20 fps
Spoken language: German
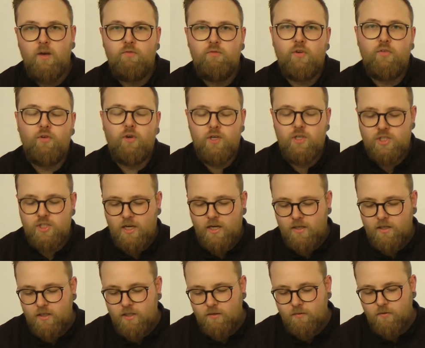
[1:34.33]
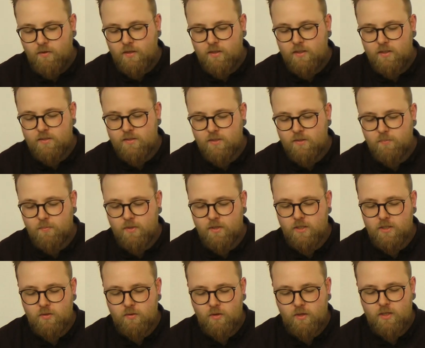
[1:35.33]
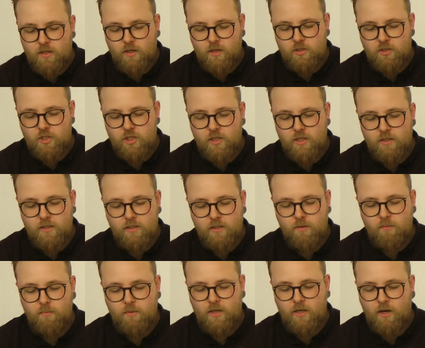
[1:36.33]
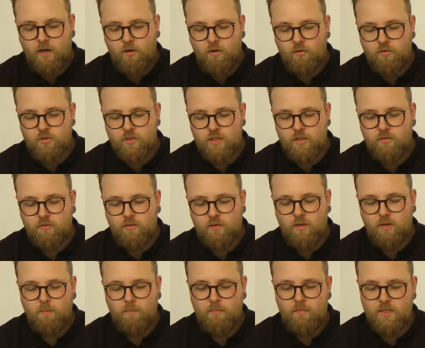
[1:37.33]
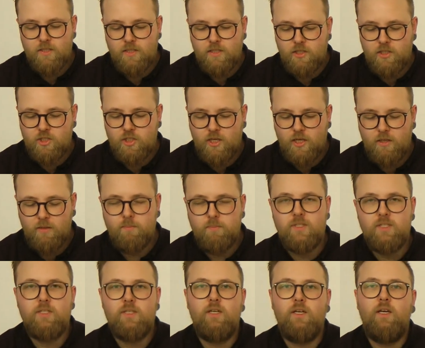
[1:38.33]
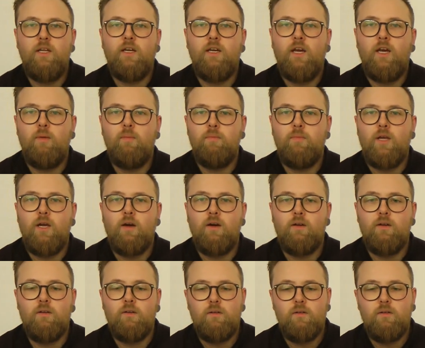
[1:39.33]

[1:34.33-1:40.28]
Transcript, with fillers: Vervollständigt wird dieses Bild durch ein Schildchen mit der Aufschrift Mr. James Dillingham Young.